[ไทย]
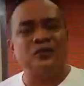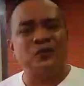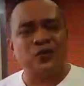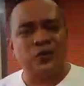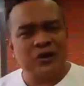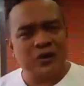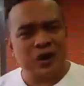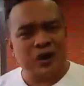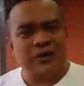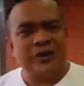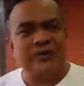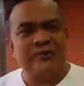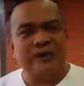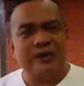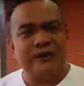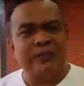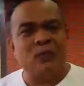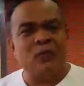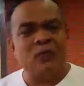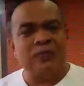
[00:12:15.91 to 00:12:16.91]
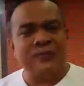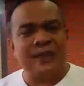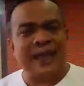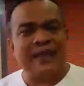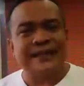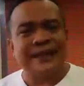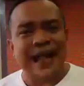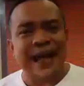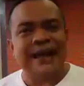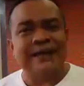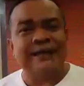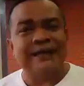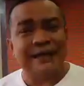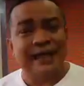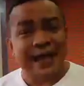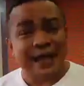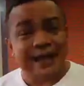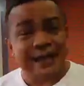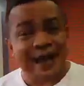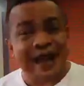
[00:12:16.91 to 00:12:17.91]
คุณก็จะมีภูมิต้านทานที่
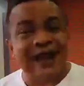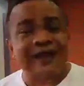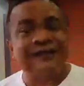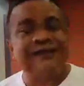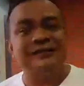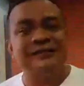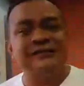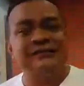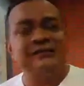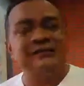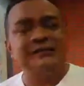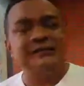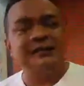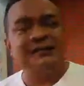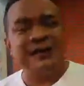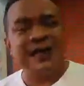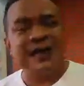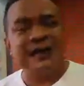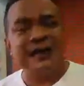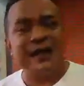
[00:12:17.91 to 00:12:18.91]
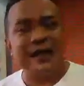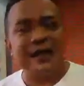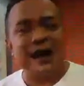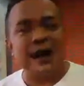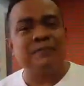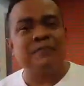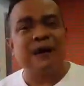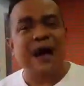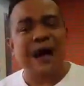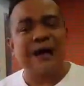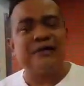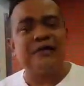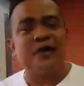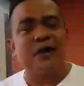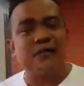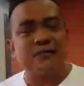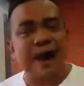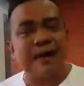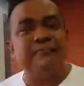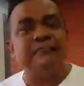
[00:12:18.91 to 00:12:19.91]
แข็งแรง และได้รับการย
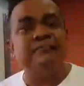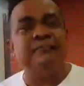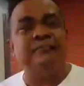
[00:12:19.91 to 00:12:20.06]
อมรับ